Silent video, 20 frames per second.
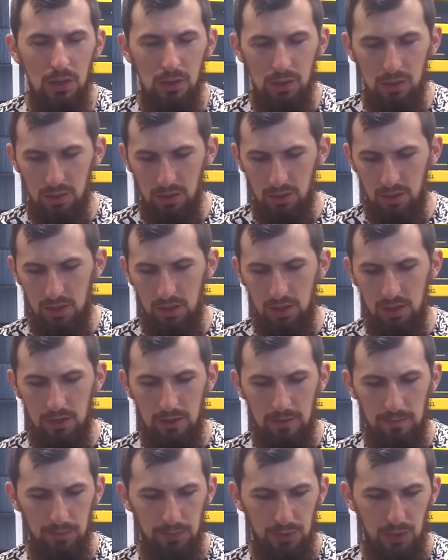jest
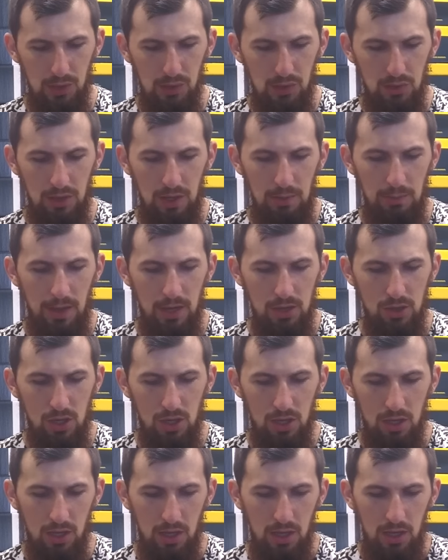to, co
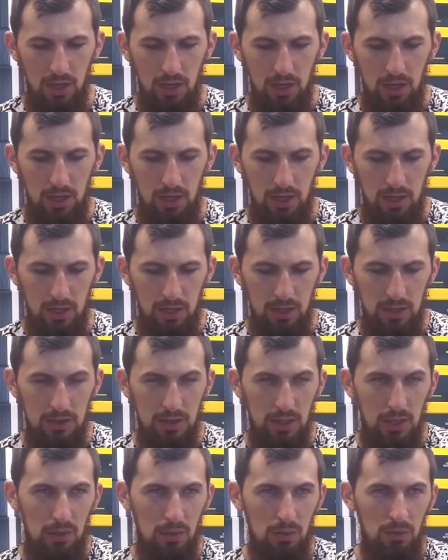najbardziej
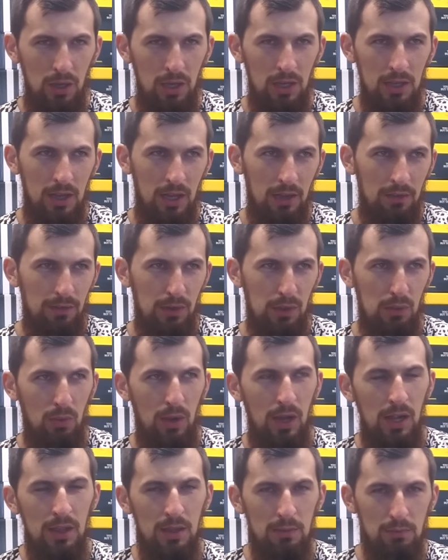interesuje i tak
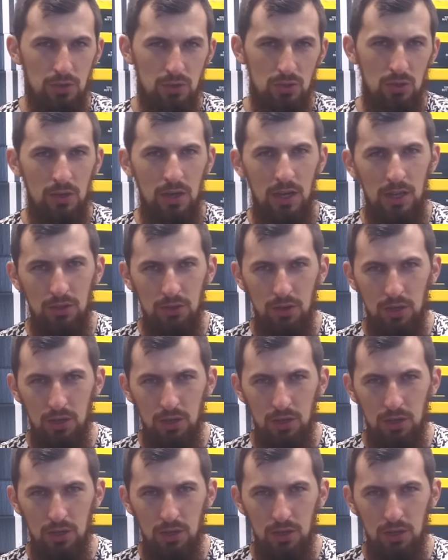wizualnie przyciąga do